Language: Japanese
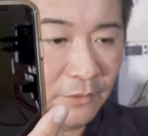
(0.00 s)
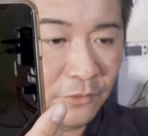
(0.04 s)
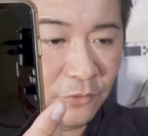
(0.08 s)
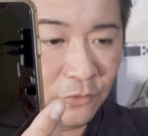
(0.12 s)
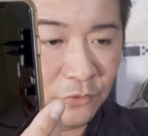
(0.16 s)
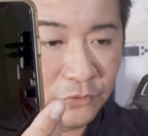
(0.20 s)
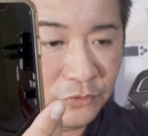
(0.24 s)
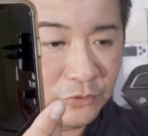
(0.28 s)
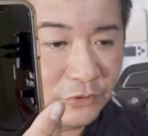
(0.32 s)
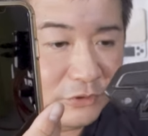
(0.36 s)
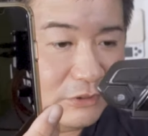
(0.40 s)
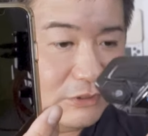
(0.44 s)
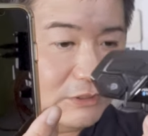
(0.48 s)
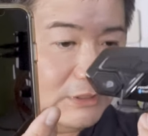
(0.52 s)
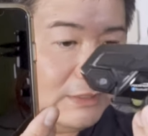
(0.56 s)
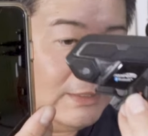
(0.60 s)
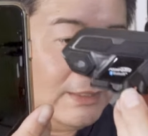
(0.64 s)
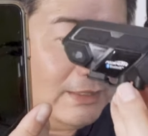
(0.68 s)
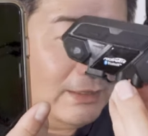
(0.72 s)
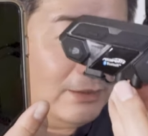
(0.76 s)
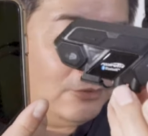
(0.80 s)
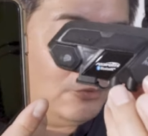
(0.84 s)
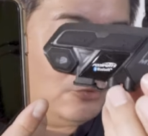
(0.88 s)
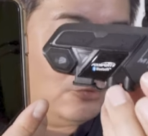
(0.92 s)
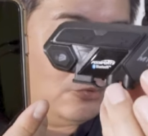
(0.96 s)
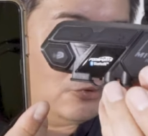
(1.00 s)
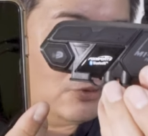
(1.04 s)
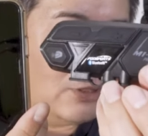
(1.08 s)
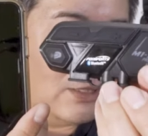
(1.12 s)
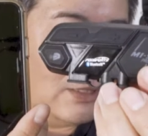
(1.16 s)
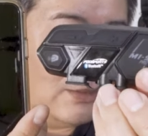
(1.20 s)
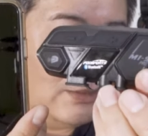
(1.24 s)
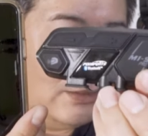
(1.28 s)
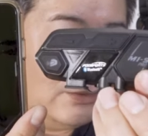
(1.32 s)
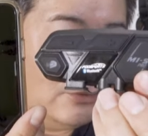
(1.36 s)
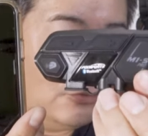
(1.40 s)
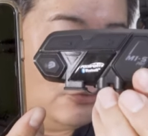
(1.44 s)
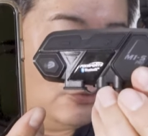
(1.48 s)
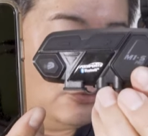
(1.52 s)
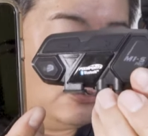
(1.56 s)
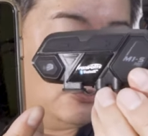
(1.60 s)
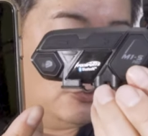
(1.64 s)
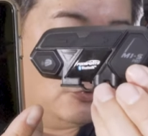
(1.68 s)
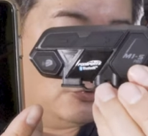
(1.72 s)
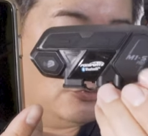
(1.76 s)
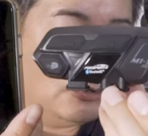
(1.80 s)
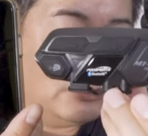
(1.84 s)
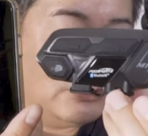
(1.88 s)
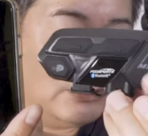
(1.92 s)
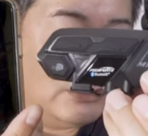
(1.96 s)
この Siri のボタンね、これ
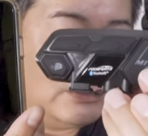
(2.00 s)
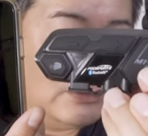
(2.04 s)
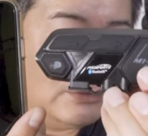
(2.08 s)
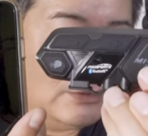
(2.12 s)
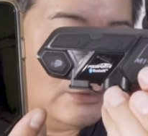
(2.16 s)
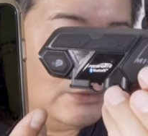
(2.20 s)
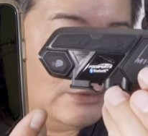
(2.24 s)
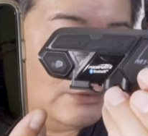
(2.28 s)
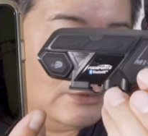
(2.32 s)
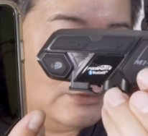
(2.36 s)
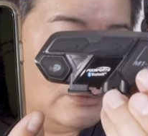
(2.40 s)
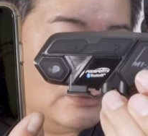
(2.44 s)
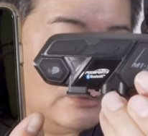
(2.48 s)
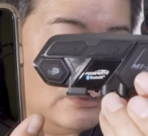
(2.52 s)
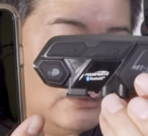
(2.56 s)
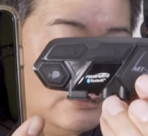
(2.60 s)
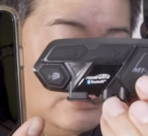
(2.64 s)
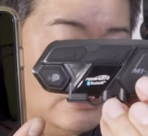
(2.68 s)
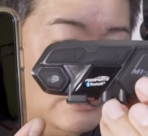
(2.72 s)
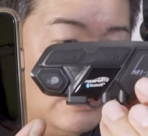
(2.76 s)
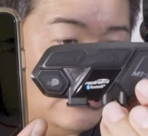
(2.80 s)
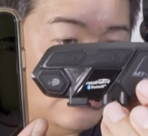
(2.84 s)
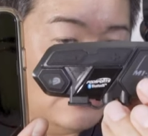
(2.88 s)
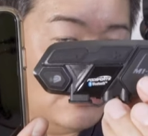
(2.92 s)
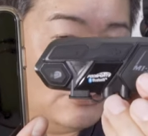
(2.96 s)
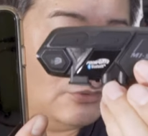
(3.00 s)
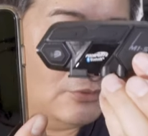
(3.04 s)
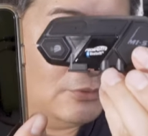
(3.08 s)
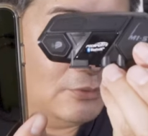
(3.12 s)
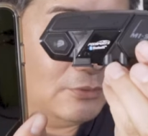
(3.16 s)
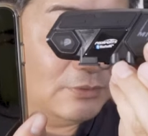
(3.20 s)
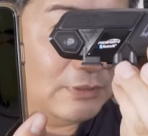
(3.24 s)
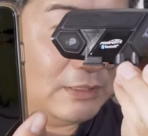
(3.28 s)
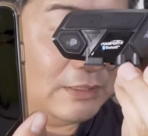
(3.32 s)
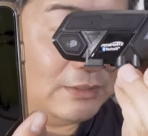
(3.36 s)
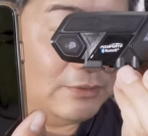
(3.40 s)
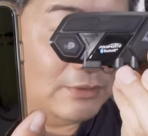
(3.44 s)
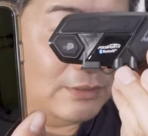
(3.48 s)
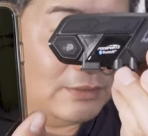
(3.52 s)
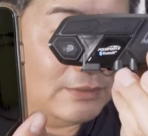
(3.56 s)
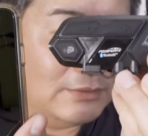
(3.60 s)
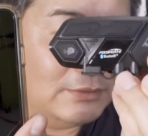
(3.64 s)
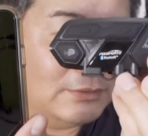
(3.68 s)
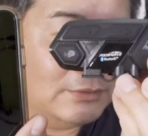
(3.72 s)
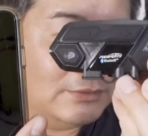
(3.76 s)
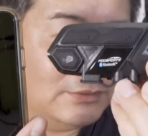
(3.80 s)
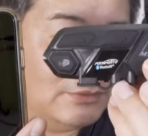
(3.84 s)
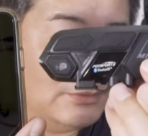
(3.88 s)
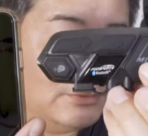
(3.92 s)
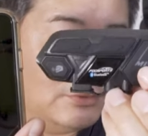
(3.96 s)
普通に、あのー、なんていうか、
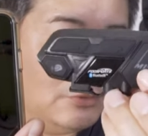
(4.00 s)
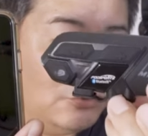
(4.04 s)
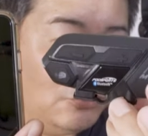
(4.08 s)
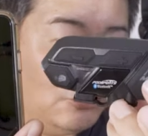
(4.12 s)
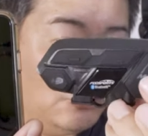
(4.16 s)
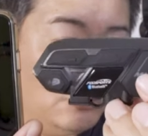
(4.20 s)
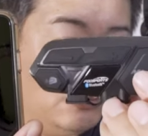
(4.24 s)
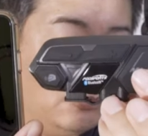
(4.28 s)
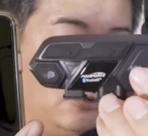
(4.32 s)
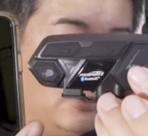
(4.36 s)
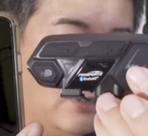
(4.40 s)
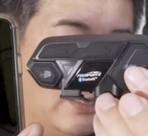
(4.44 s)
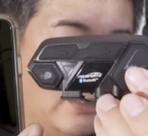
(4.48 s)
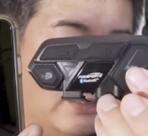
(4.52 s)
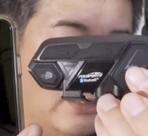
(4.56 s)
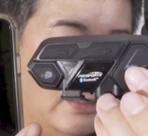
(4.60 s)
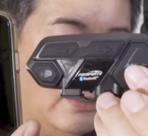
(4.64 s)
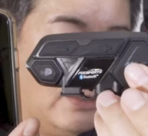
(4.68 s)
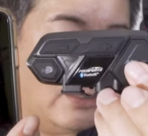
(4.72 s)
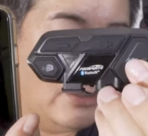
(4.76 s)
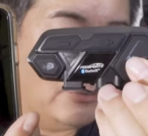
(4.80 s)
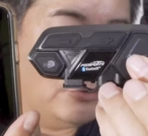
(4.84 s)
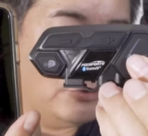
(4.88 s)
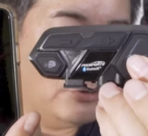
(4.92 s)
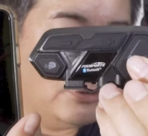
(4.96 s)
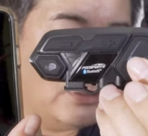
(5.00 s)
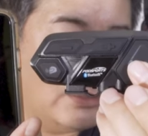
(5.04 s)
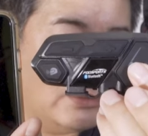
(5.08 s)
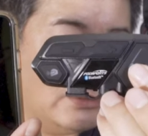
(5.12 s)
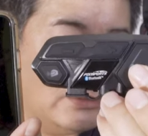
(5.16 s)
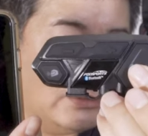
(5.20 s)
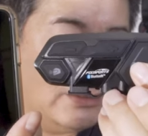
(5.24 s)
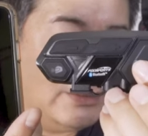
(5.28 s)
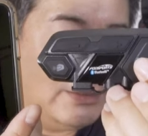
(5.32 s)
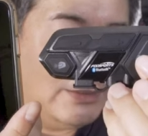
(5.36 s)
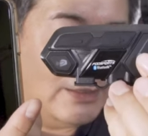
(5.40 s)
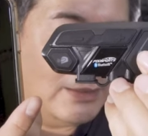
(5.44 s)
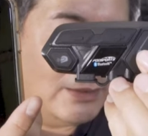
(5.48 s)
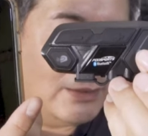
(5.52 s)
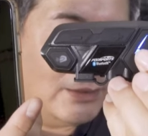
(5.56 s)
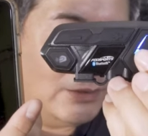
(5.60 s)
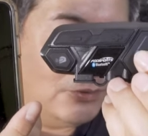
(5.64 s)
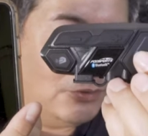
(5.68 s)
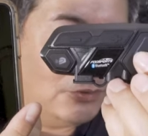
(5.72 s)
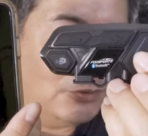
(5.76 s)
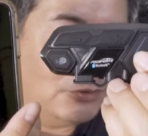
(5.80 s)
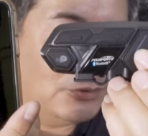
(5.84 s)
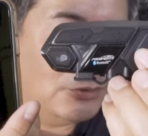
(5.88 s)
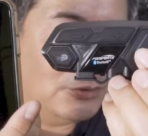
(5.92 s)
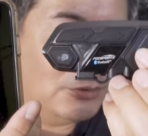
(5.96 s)
このボタンいっかい押したら Siri が
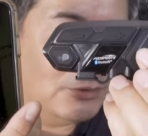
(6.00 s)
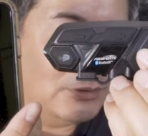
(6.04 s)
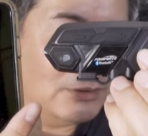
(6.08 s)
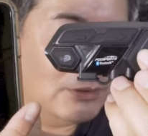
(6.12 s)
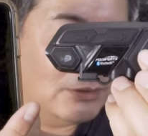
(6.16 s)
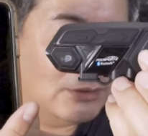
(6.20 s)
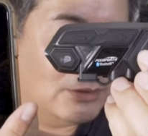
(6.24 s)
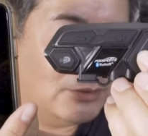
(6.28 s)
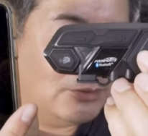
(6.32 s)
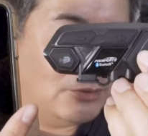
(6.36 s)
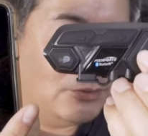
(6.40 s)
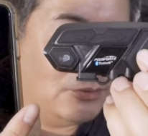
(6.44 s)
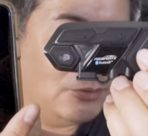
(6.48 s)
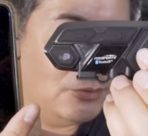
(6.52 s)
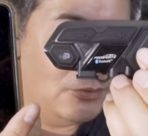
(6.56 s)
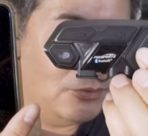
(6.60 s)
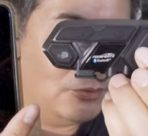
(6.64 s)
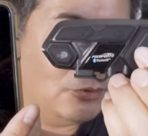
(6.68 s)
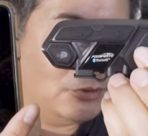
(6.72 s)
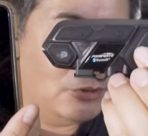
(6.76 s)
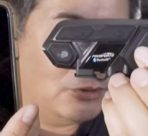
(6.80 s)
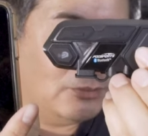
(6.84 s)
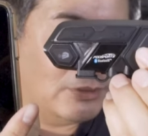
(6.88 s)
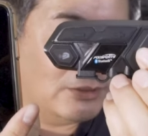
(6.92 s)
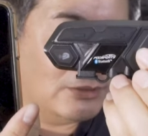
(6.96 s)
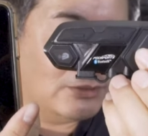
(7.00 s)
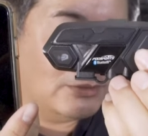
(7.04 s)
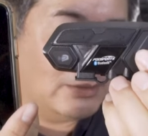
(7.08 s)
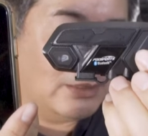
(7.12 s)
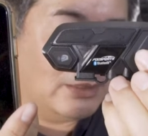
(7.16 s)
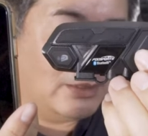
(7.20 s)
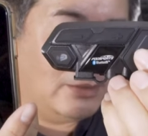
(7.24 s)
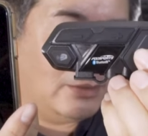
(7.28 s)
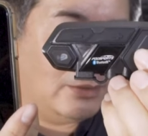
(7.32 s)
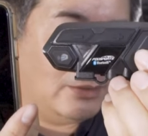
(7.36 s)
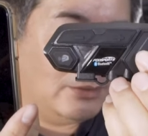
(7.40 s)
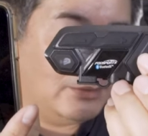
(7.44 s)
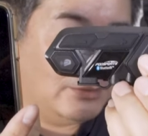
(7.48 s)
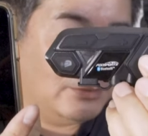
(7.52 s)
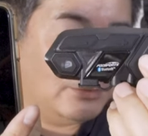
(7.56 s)
起動するんですけど、押しますね。